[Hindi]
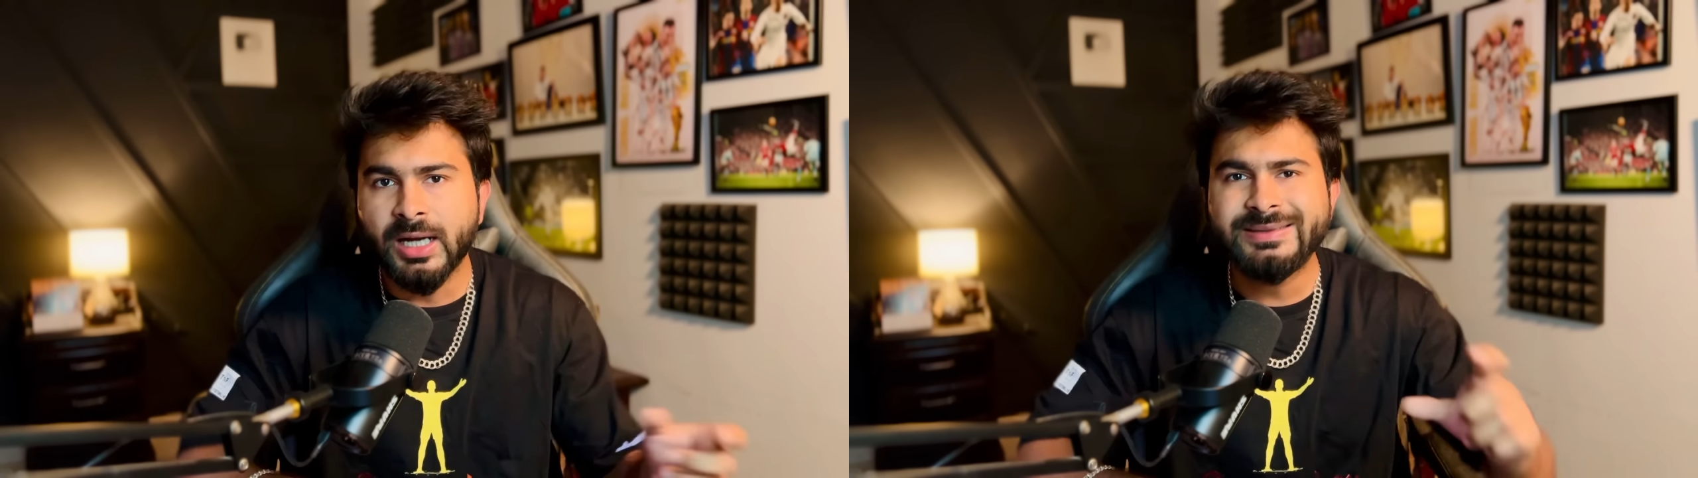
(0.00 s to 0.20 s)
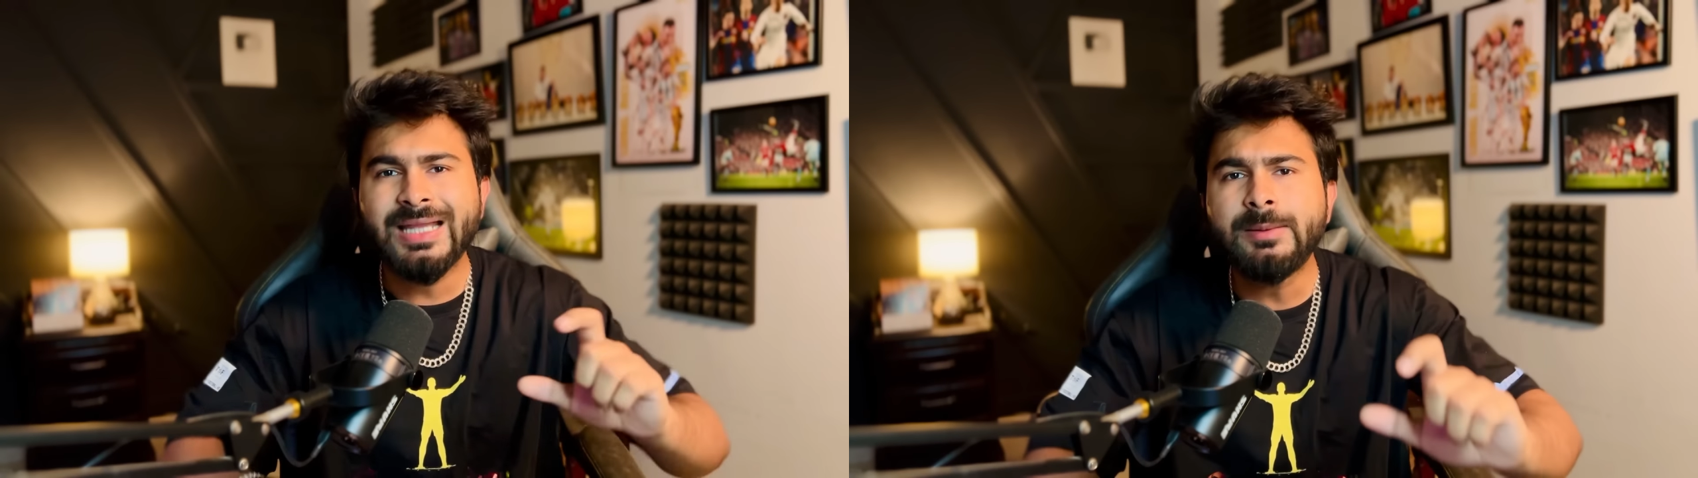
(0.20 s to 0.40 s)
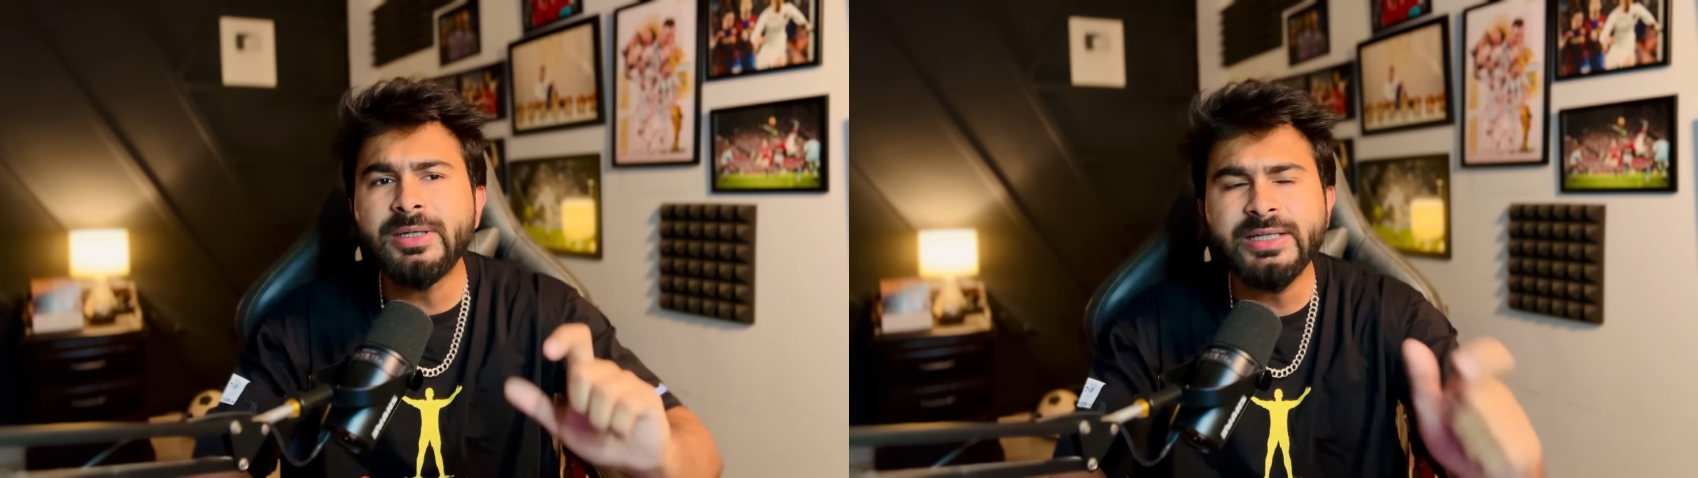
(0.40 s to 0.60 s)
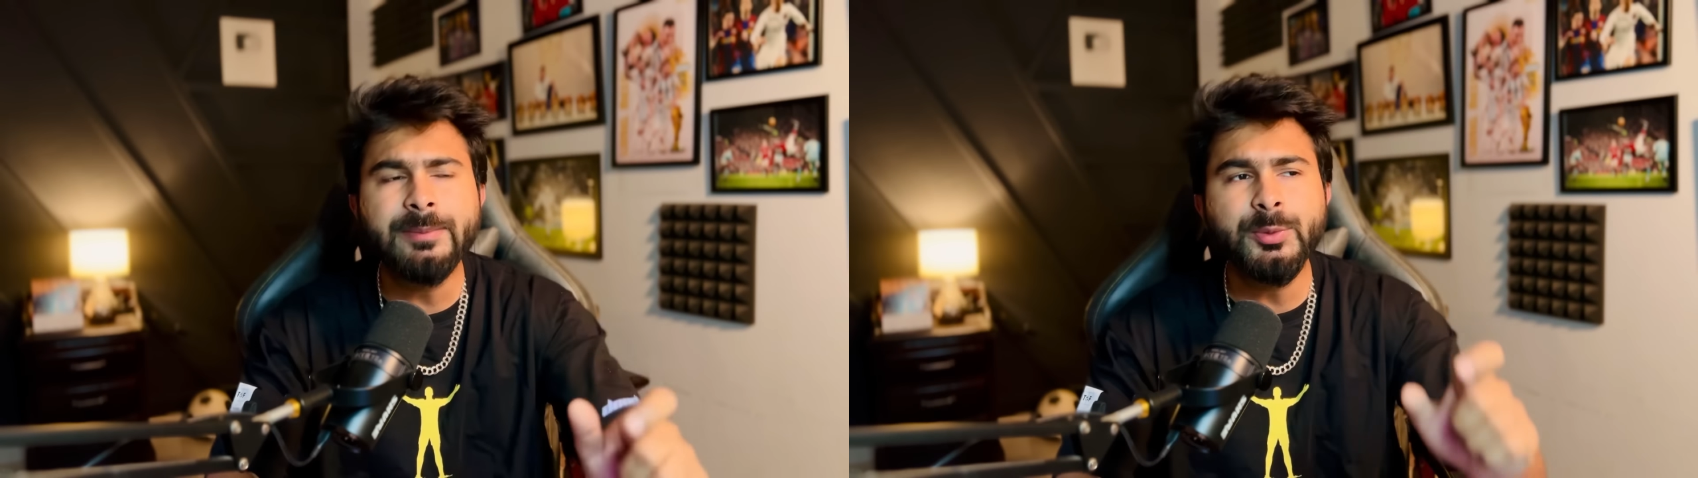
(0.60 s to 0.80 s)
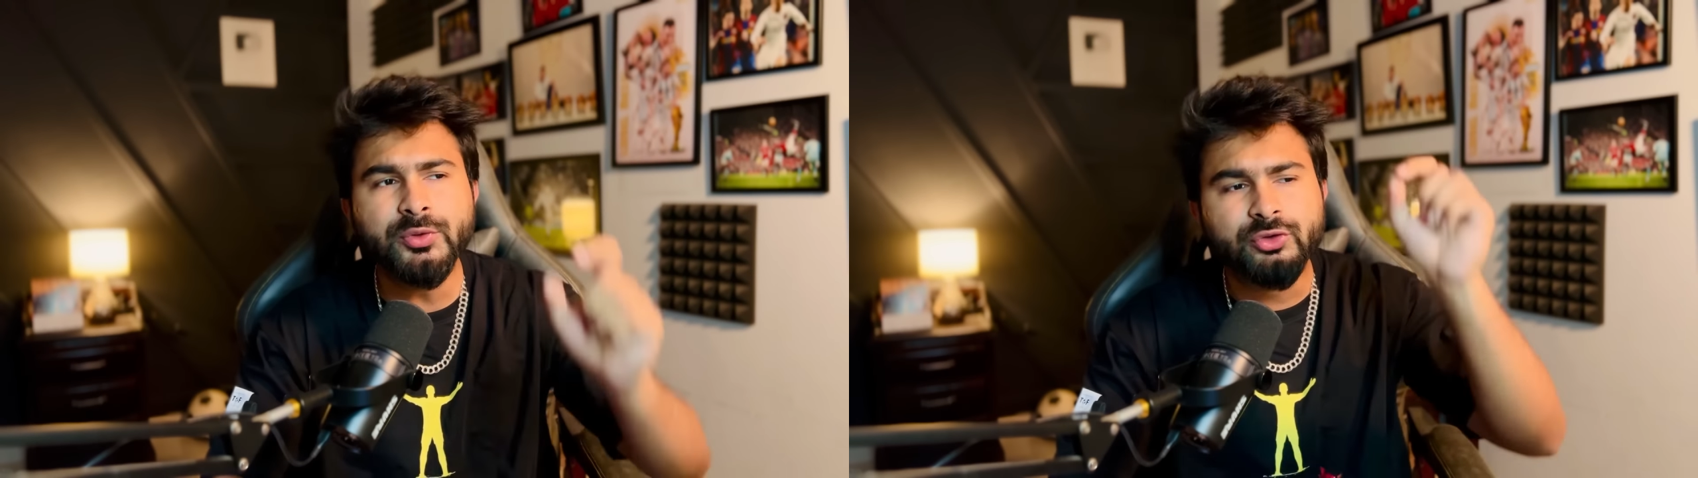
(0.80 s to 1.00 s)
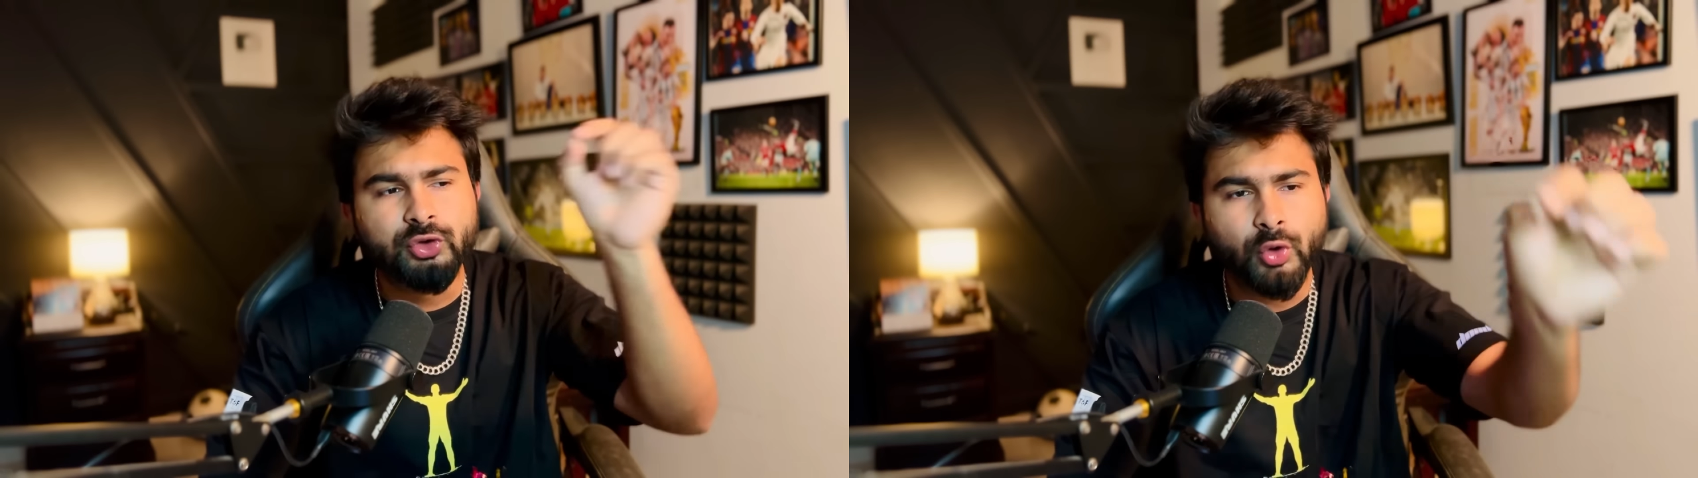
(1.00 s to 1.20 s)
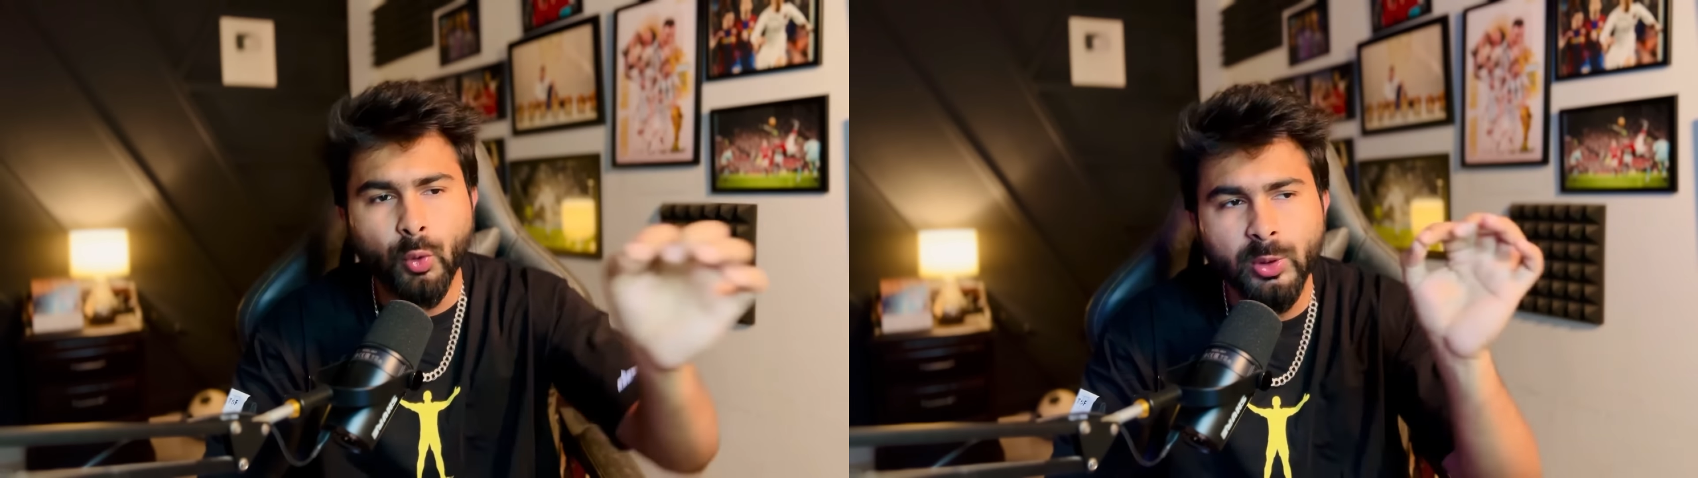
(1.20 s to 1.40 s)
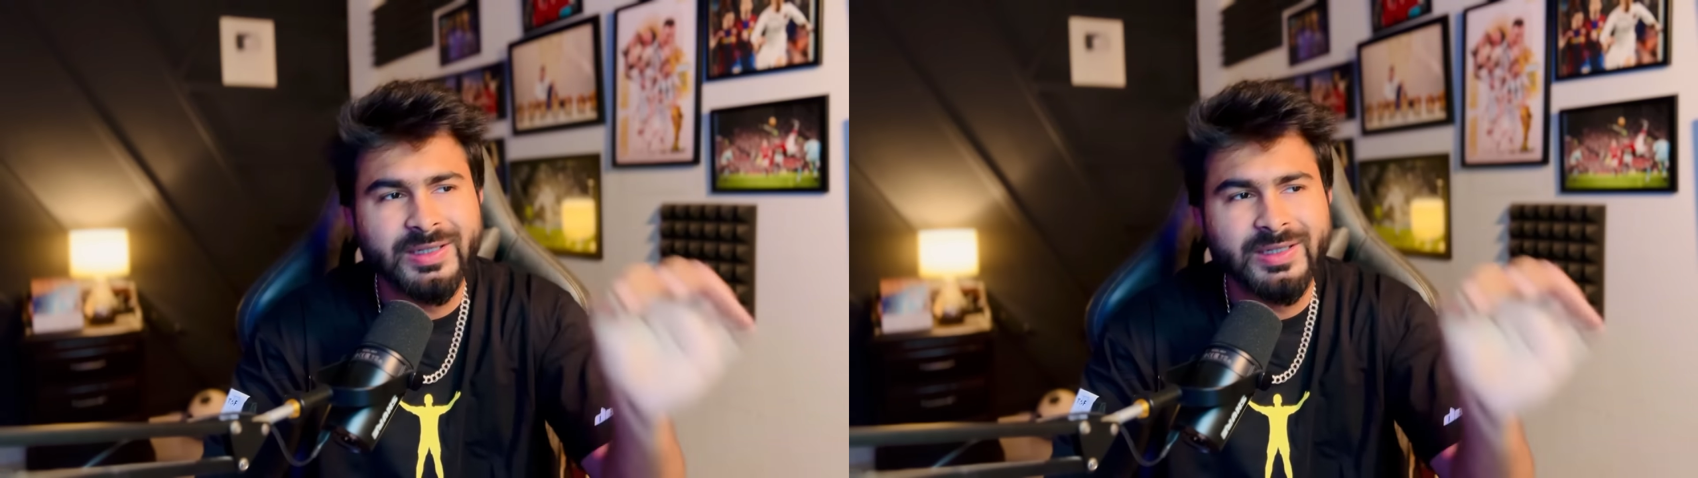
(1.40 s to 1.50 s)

And time at time, it was so